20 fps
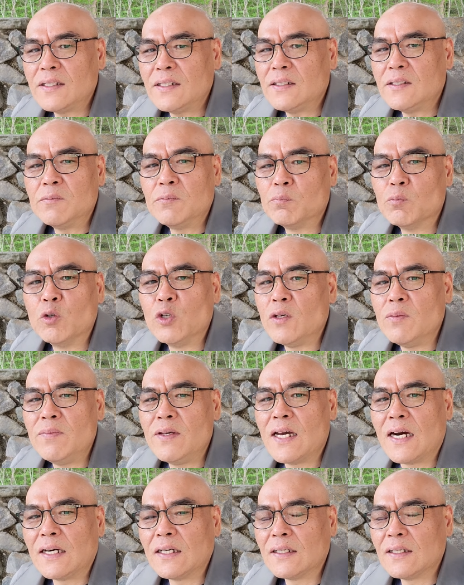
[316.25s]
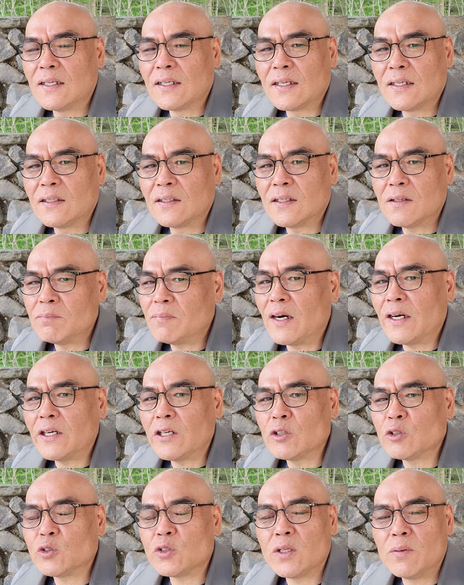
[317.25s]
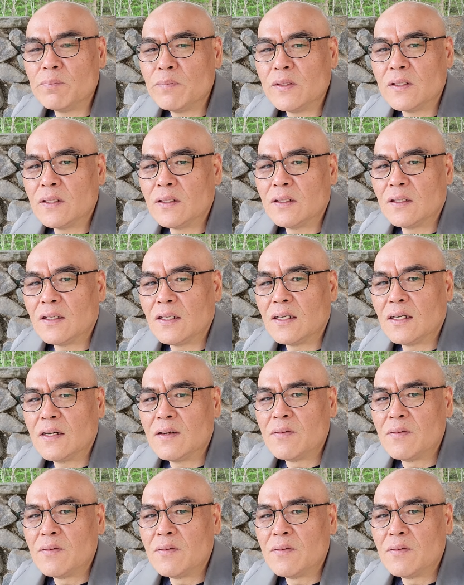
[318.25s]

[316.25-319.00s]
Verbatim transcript: 무의미한 거라 그래 말할 수 없는 거야